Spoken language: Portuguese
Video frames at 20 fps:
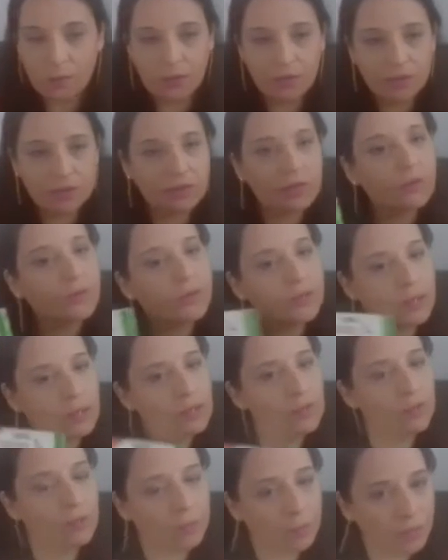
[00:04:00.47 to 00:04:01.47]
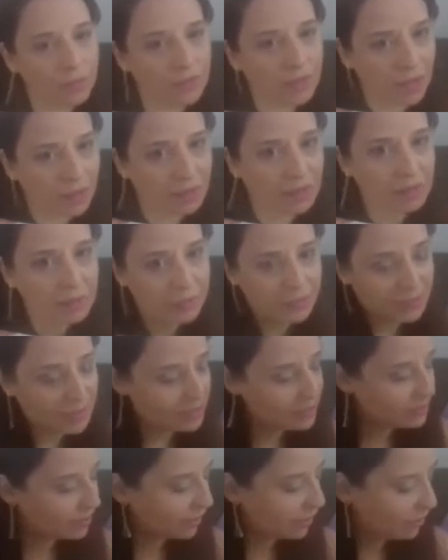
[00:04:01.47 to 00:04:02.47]
muito, então eu tenho muito carinho por
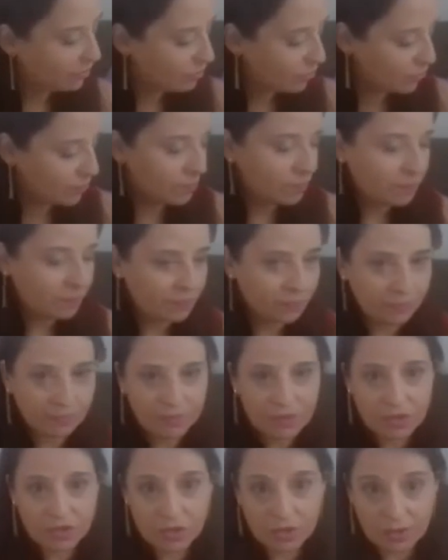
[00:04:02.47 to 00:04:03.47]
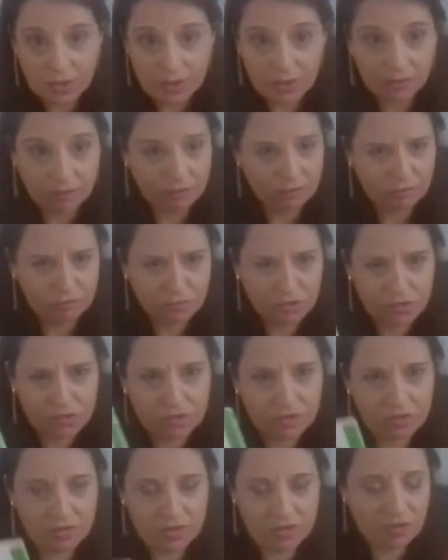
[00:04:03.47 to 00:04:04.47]
esse livro, que já tem uns
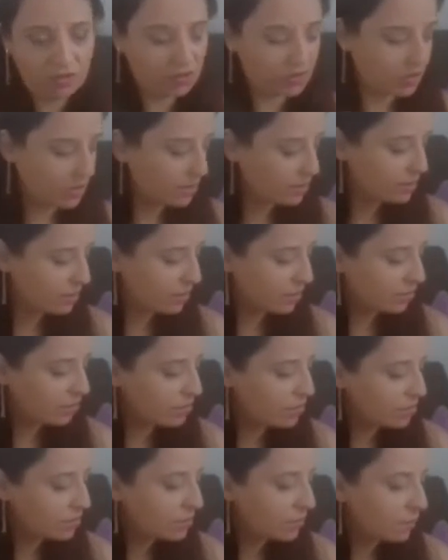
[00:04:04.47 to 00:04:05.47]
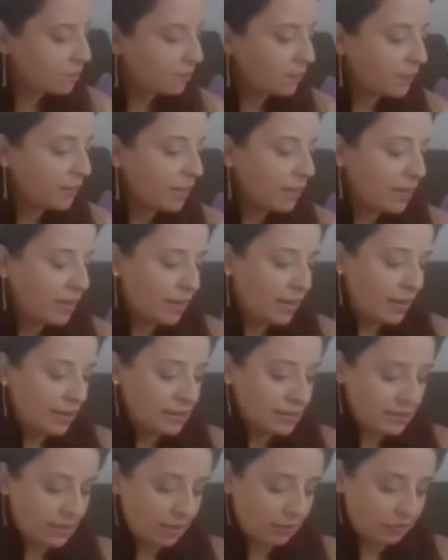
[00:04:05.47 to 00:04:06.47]
5, 6 anos.
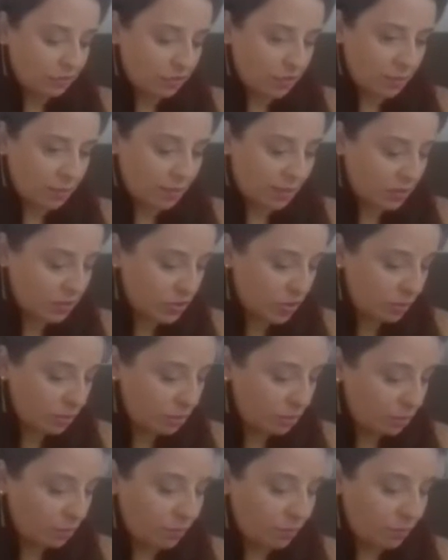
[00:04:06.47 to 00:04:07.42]
Esse livro também achei